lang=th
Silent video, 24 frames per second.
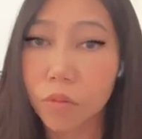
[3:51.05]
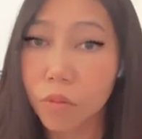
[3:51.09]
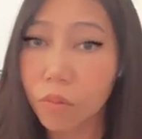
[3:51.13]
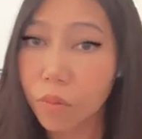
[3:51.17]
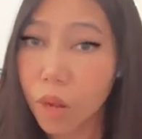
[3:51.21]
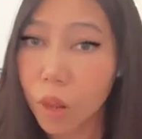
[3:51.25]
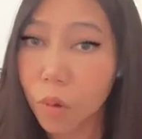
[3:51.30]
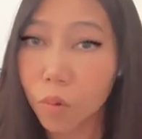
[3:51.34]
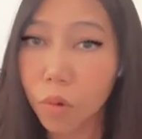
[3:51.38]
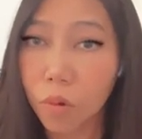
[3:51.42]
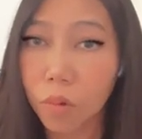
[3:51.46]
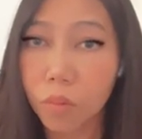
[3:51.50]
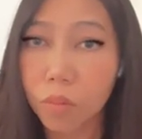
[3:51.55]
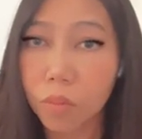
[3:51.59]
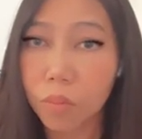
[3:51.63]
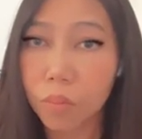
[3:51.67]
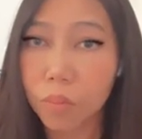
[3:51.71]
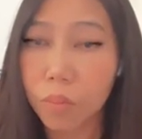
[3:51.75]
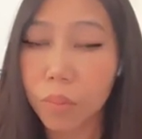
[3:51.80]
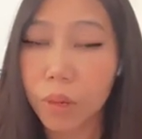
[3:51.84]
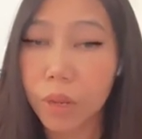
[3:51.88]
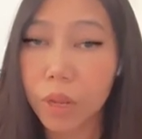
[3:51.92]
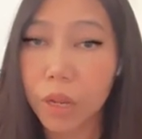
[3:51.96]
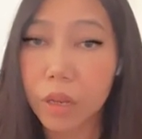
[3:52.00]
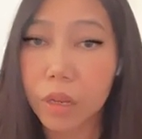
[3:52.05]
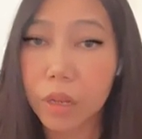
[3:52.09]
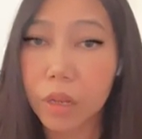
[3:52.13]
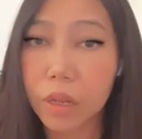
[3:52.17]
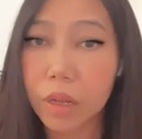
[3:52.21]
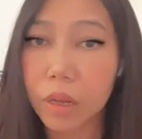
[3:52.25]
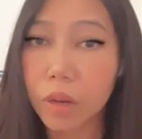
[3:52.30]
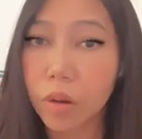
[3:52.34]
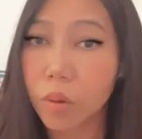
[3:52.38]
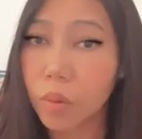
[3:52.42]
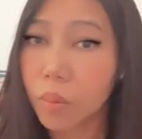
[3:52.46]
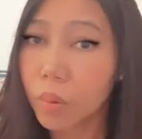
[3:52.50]
แล้วประเทศนี้
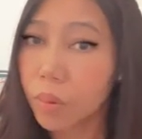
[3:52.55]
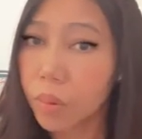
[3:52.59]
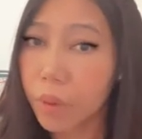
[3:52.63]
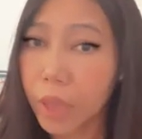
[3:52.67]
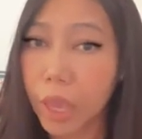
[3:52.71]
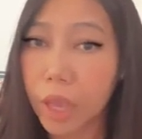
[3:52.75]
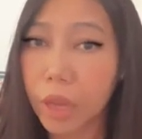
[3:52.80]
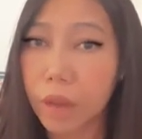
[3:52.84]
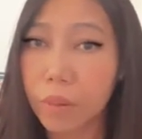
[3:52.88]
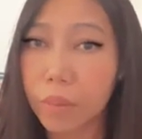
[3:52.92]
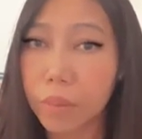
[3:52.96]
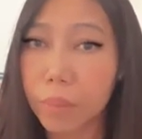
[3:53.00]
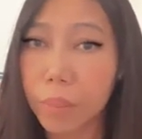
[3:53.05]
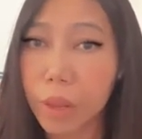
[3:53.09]
เขาเก่ง